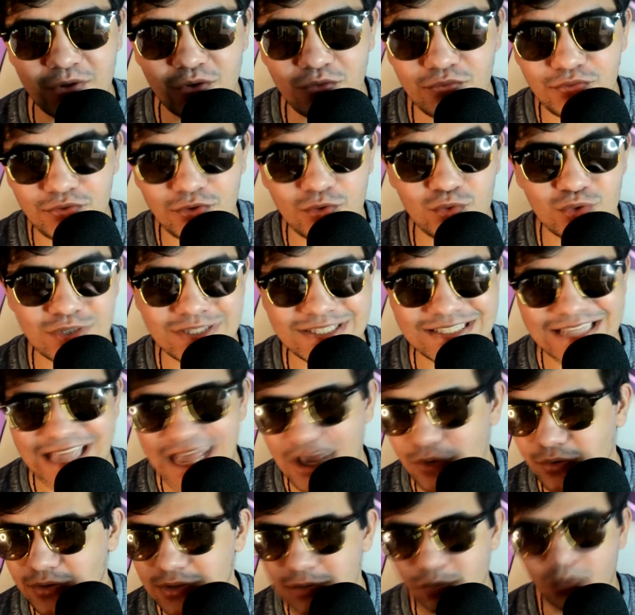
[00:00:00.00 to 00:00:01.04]
eu fico
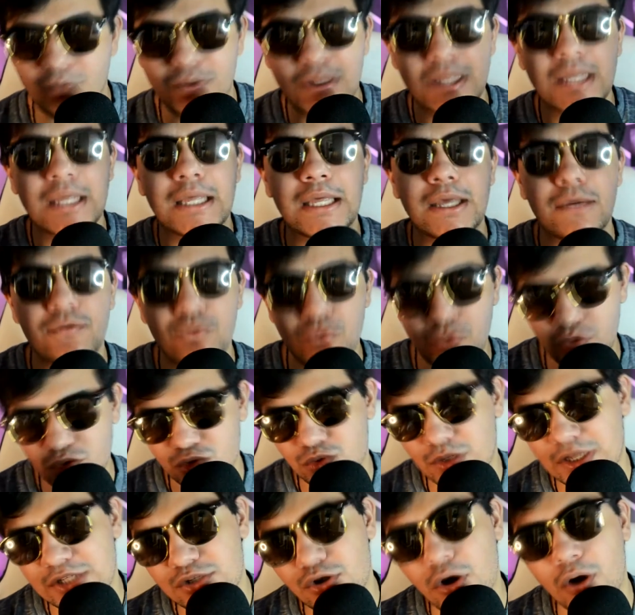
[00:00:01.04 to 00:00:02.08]
cego. Então, Vou
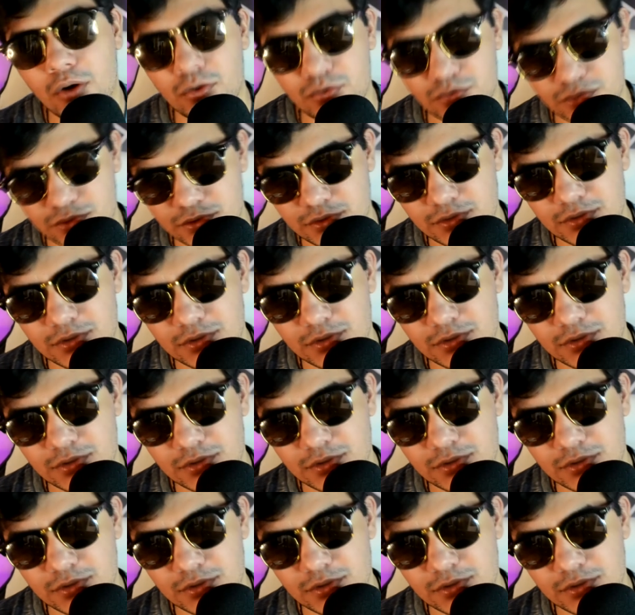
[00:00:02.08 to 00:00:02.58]
continuar de óculos.